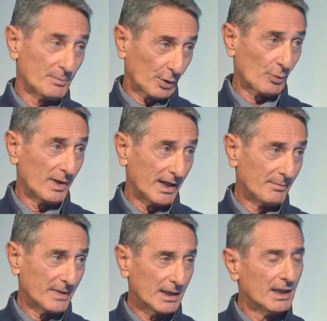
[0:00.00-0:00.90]

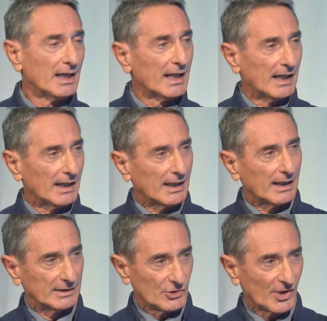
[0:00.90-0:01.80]
problemi
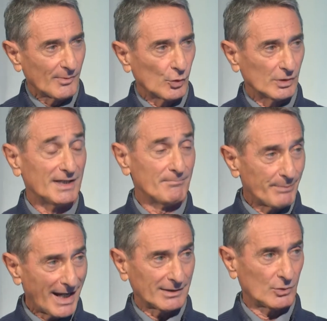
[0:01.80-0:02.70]
eh, diciamo, di
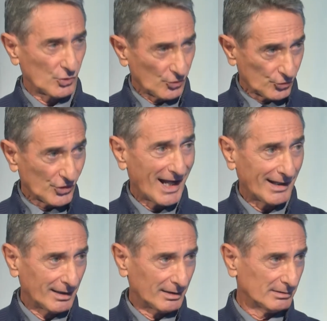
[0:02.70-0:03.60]
impatto
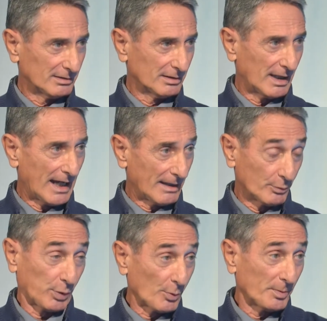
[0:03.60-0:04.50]
sociale, eh,
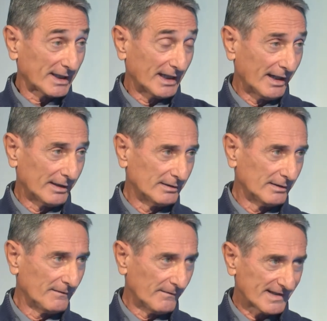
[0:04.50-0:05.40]
proprio perché eh,
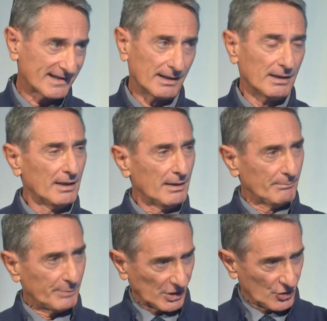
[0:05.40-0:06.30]
investe
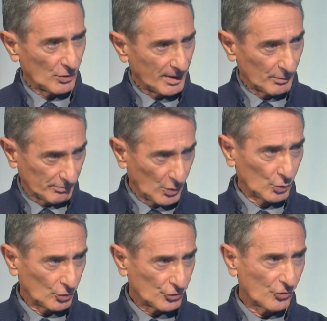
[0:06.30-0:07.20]
persone
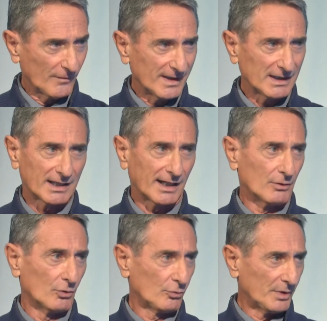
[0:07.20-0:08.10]
molto giovani che
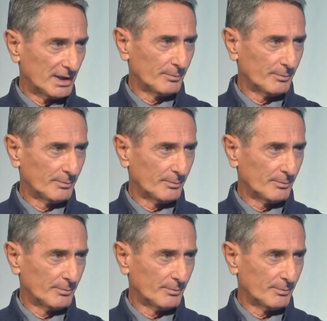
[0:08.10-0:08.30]
hanno quindi